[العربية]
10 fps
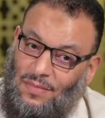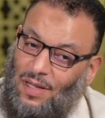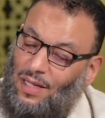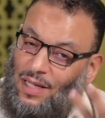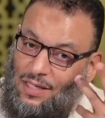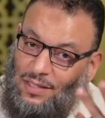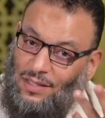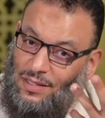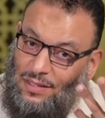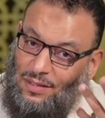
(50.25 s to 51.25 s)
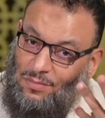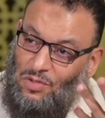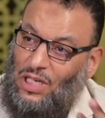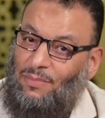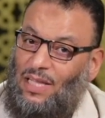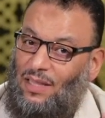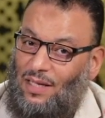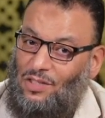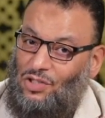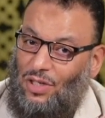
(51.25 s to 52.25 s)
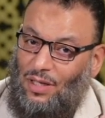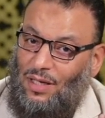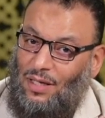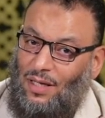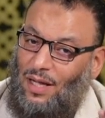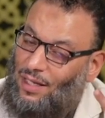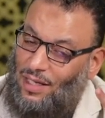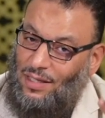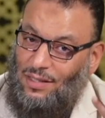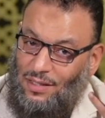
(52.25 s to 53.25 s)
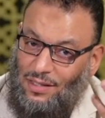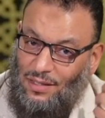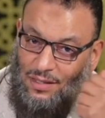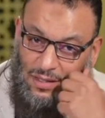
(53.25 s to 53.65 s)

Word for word: الله يهديك مش لك إن شاء الله الله يهديك